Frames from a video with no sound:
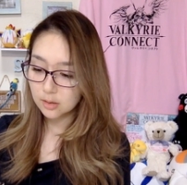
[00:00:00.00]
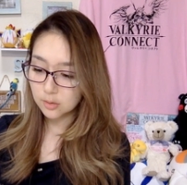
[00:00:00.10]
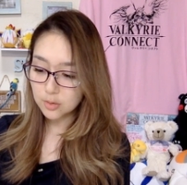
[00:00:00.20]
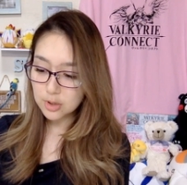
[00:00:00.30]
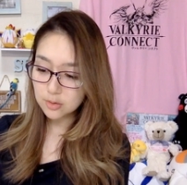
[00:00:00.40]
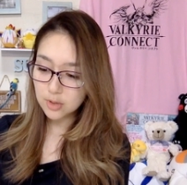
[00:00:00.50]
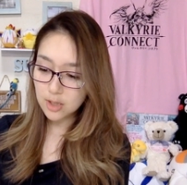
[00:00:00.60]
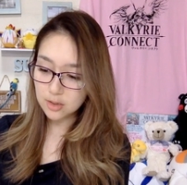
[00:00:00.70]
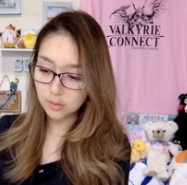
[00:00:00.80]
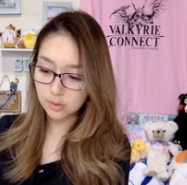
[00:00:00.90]
美味しくな
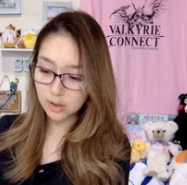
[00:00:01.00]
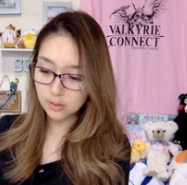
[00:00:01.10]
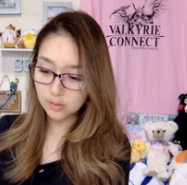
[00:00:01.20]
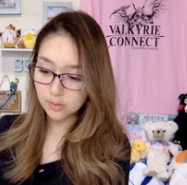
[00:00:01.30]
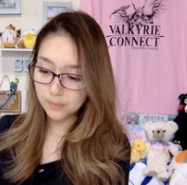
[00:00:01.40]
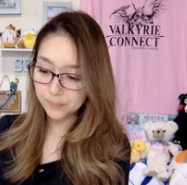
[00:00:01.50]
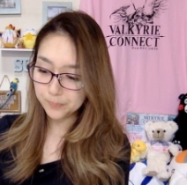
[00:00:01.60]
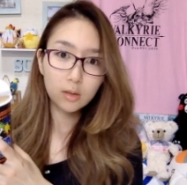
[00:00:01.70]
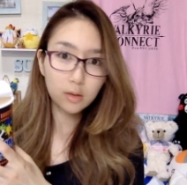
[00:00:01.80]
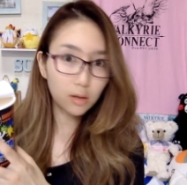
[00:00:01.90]
いしそんなの
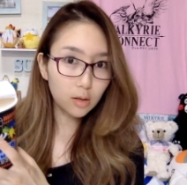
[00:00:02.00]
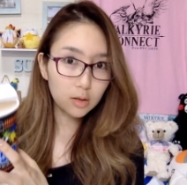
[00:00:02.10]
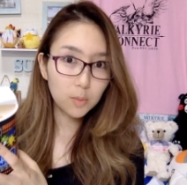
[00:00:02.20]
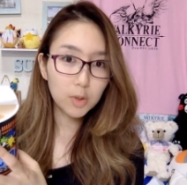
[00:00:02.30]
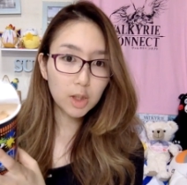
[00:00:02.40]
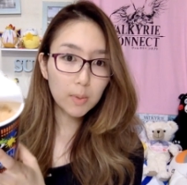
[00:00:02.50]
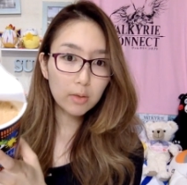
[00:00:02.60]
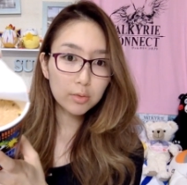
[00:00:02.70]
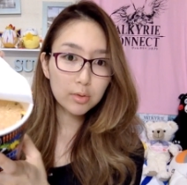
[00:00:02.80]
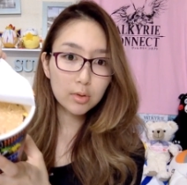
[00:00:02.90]
なんかね見た目
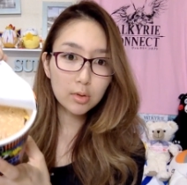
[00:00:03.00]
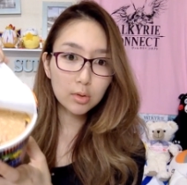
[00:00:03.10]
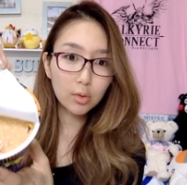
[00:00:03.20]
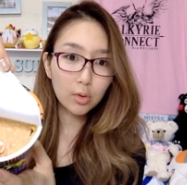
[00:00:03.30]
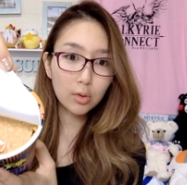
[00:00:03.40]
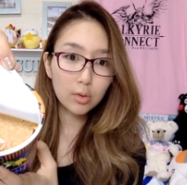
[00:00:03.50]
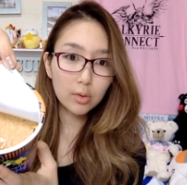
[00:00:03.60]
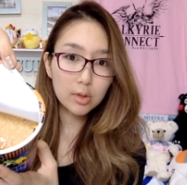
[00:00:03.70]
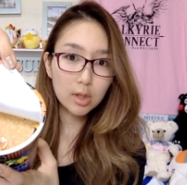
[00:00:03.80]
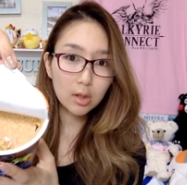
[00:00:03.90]
は普通の
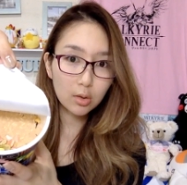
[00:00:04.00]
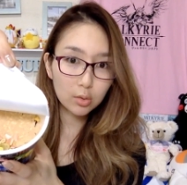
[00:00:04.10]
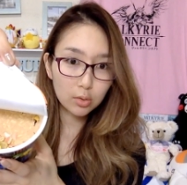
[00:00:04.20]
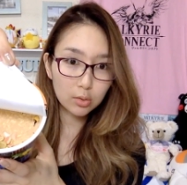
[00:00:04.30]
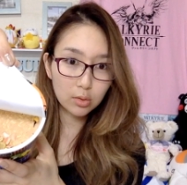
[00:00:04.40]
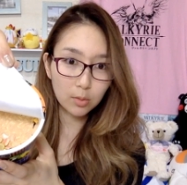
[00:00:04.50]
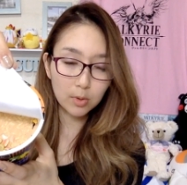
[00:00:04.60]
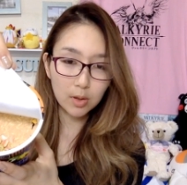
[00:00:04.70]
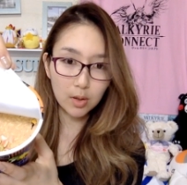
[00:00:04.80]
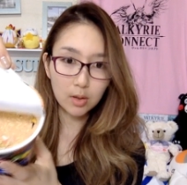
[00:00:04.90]
シーフードヌードル
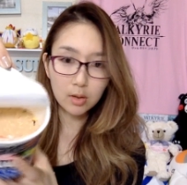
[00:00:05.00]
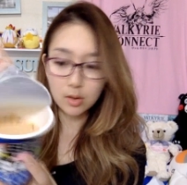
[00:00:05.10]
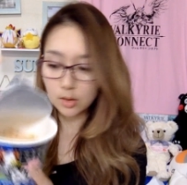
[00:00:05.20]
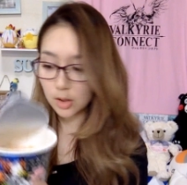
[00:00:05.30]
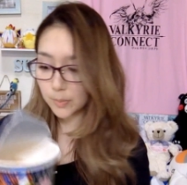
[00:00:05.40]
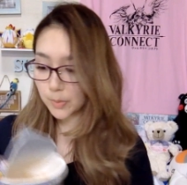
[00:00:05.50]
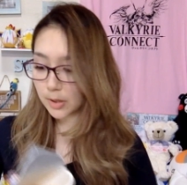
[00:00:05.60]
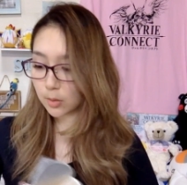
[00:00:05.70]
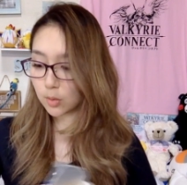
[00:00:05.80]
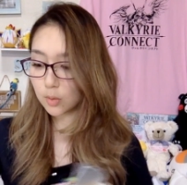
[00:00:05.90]
みたいやっ
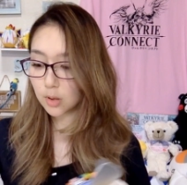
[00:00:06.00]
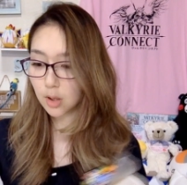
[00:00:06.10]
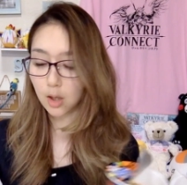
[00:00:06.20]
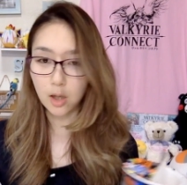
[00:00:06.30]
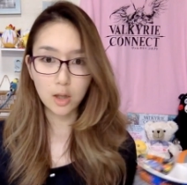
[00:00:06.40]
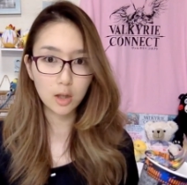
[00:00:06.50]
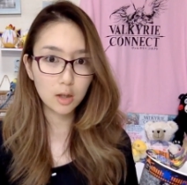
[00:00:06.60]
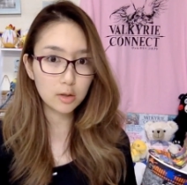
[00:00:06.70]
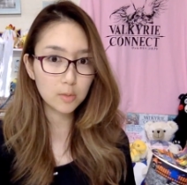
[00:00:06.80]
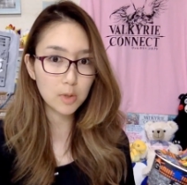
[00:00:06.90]
ぱりこのね
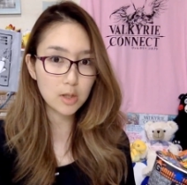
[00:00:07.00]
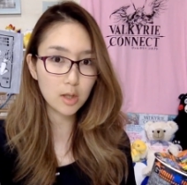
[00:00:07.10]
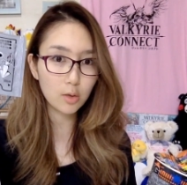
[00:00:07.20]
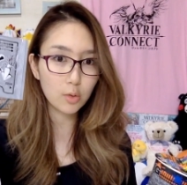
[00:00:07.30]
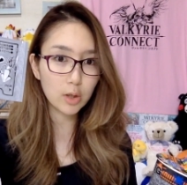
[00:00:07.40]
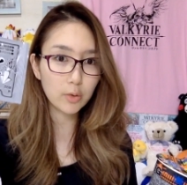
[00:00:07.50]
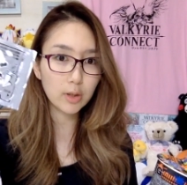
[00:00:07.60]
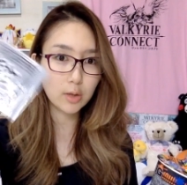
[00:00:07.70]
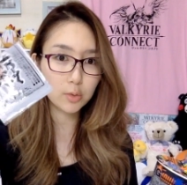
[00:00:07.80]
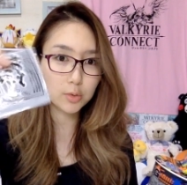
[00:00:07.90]
イカスミちゃんこれを
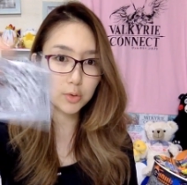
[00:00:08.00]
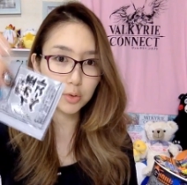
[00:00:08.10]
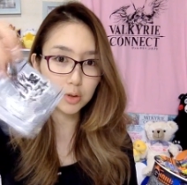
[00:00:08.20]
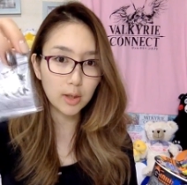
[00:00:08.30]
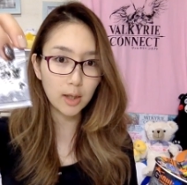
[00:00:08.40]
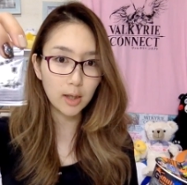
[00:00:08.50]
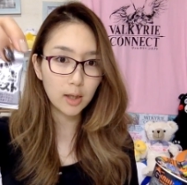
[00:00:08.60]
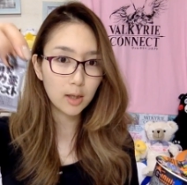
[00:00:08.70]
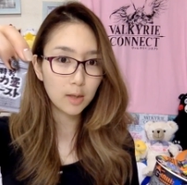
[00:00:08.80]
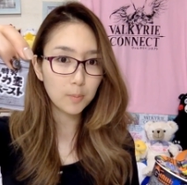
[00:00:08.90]
入れることによって
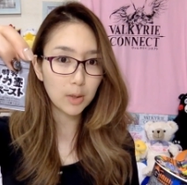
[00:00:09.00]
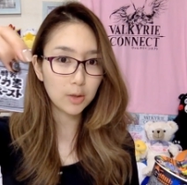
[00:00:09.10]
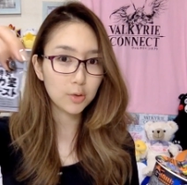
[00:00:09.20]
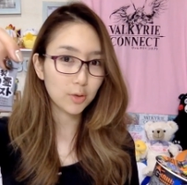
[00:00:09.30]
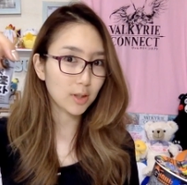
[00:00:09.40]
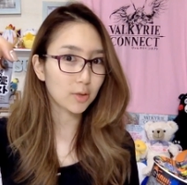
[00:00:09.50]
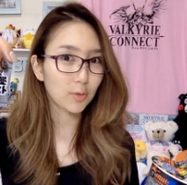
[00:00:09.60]
真っ黒になる